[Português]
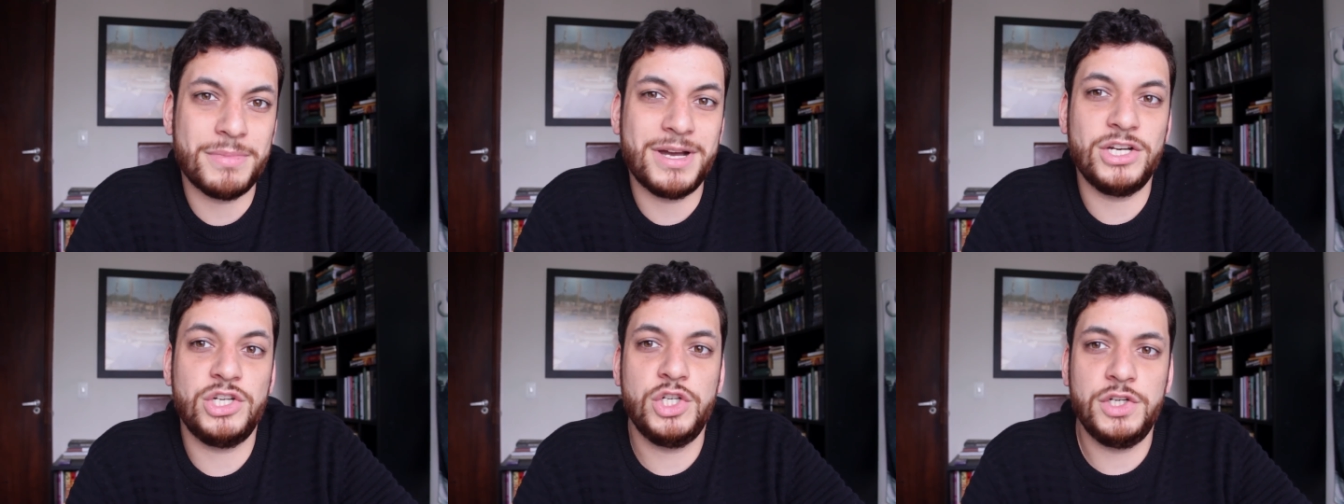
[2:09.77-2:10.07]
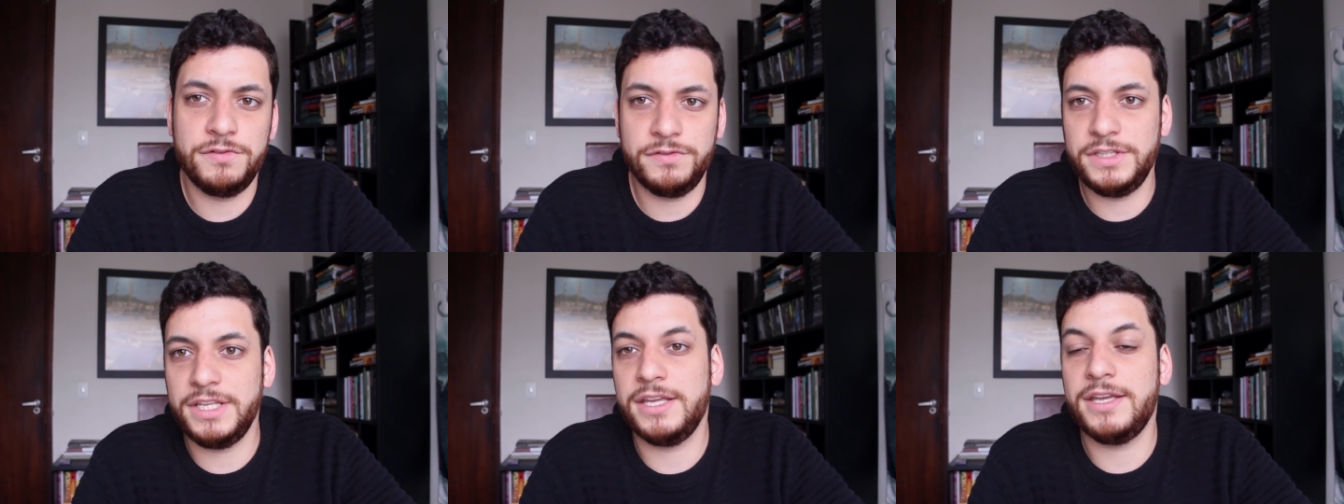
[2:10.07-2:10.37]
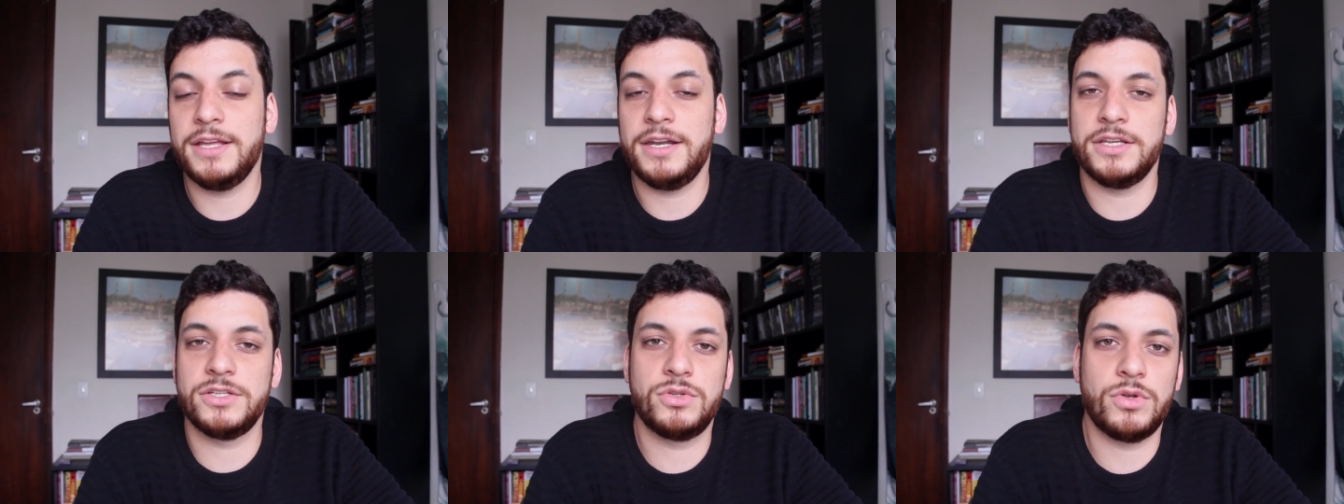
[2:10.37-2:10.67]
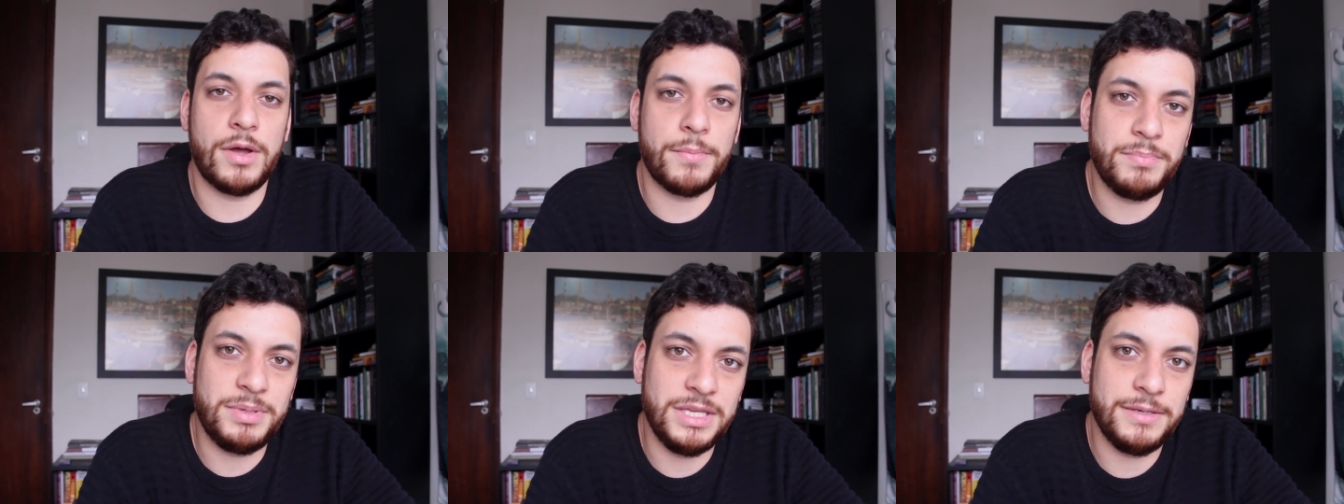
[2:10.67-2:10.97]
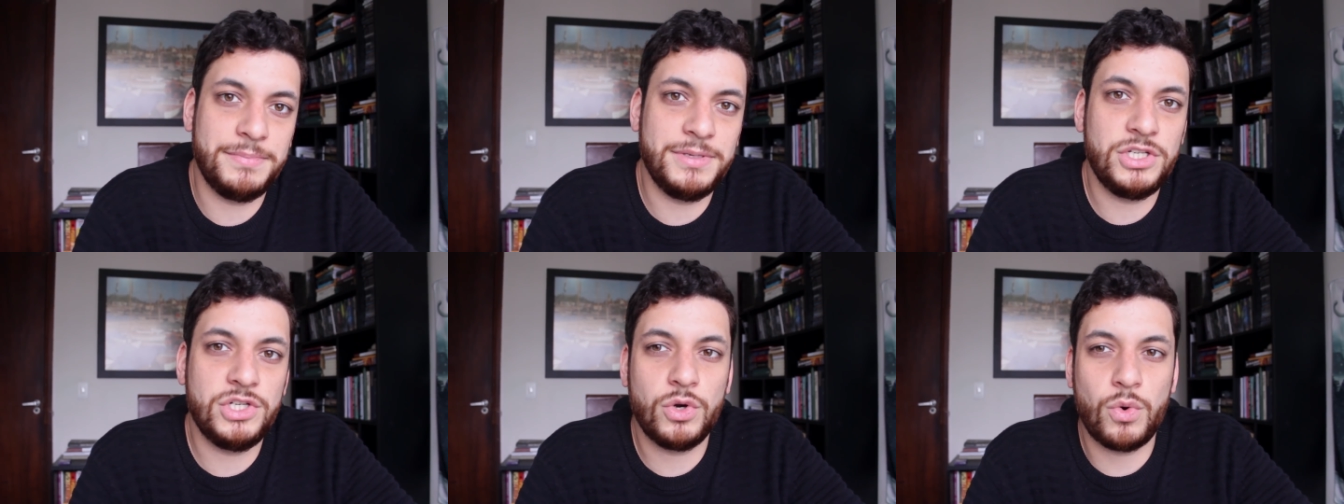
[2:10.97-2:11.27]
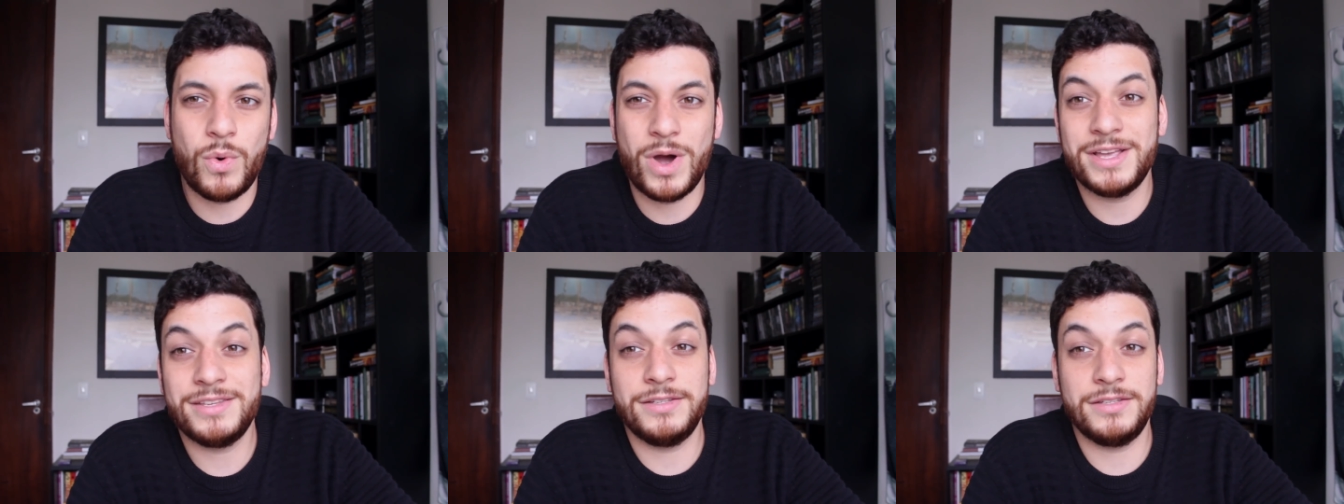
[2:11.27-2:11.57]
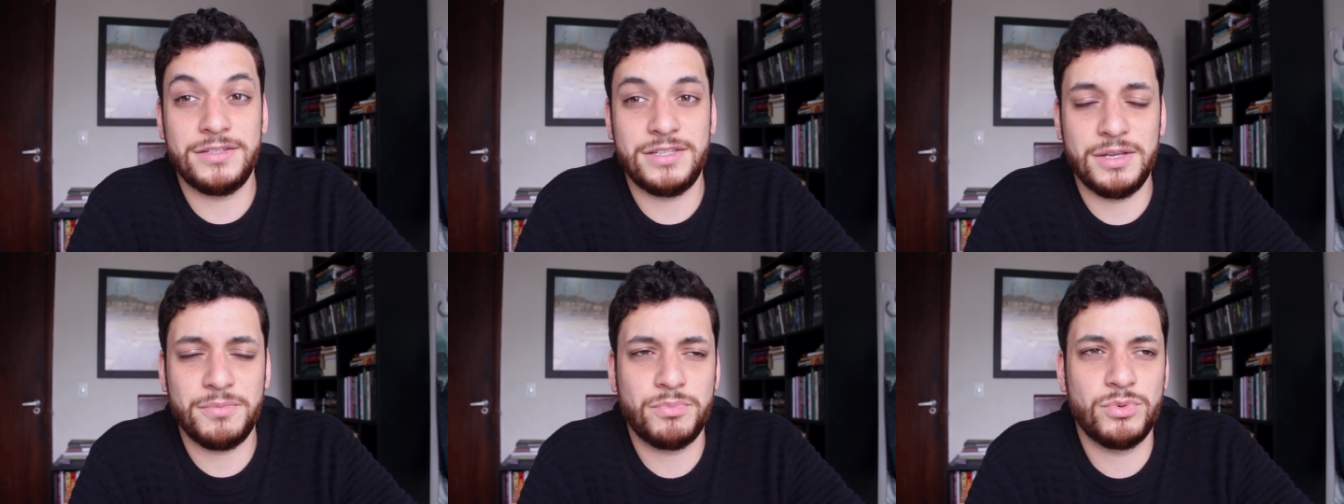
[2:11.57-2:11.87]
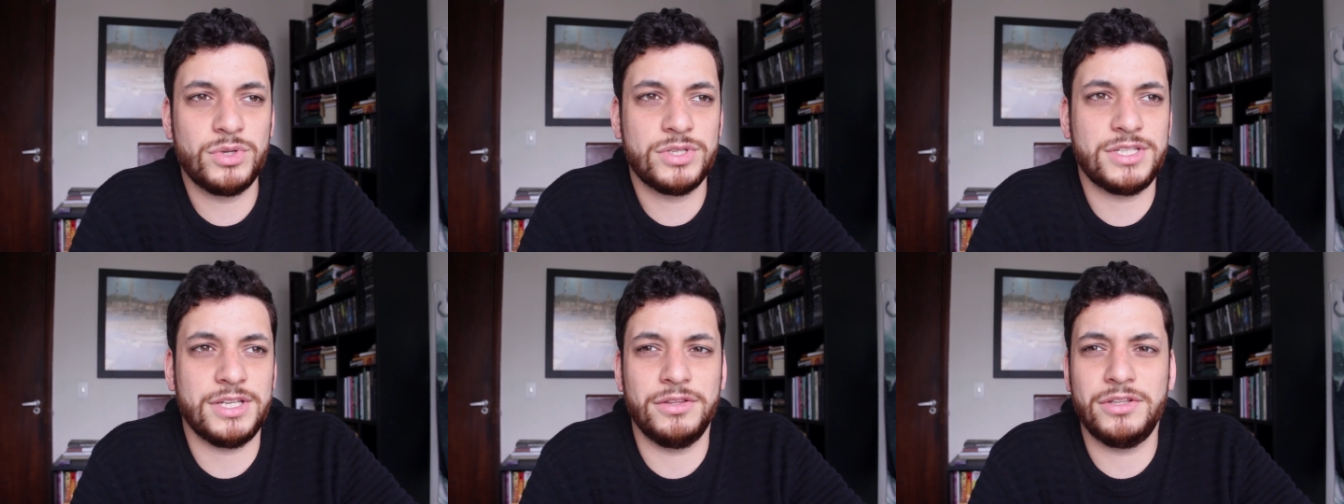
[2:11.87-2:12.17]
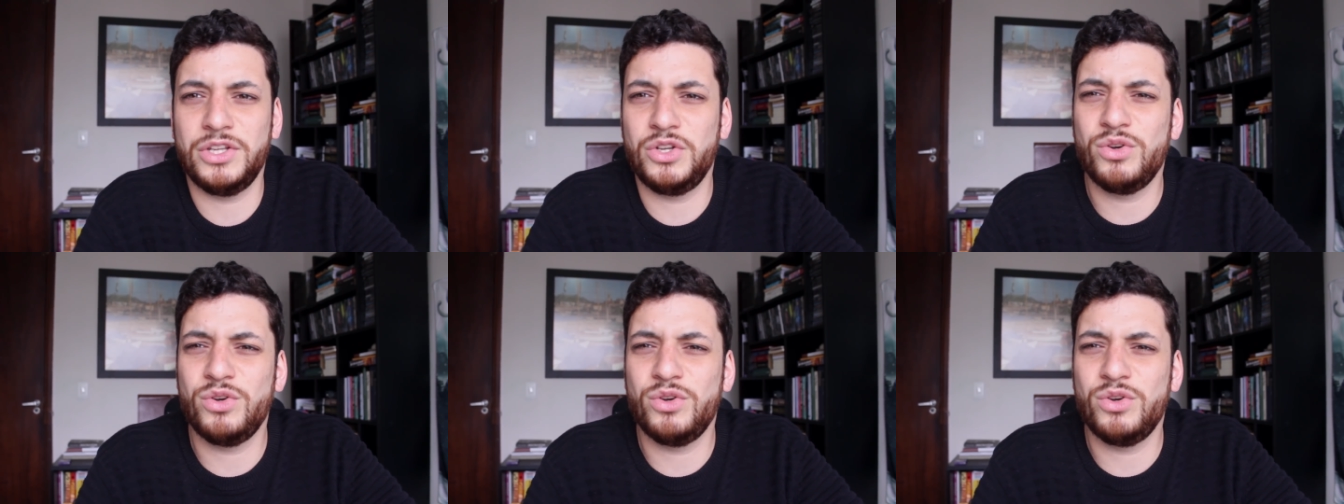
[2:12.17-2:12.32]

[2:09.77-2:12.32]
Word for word: uma dívida em relação à PIB de quase 100%,